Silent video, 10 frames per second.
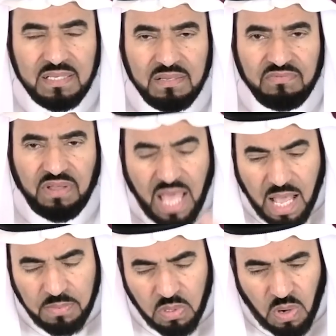
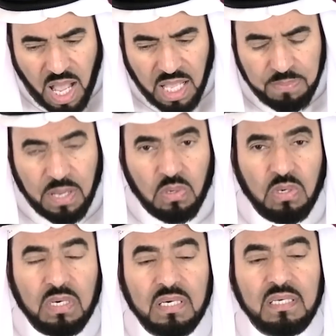فذهبوا
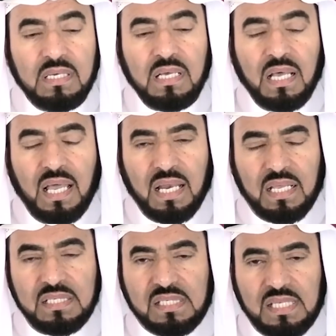وأخبروا
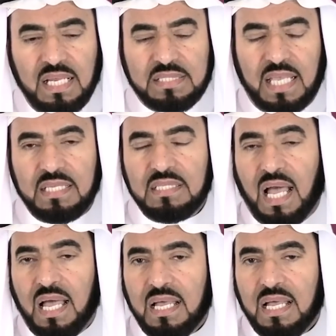القصة
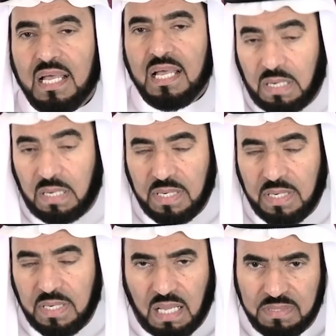لسيدنا عمر بن
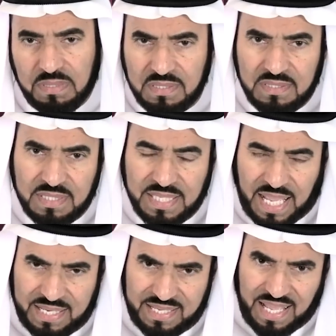الخطاب
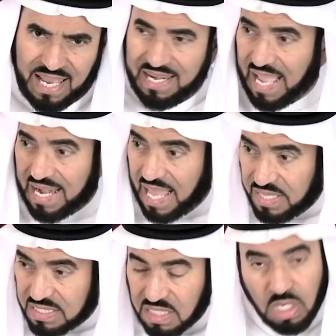يعني هل, هل هذا
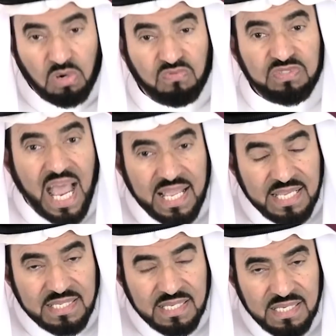التصرف جائز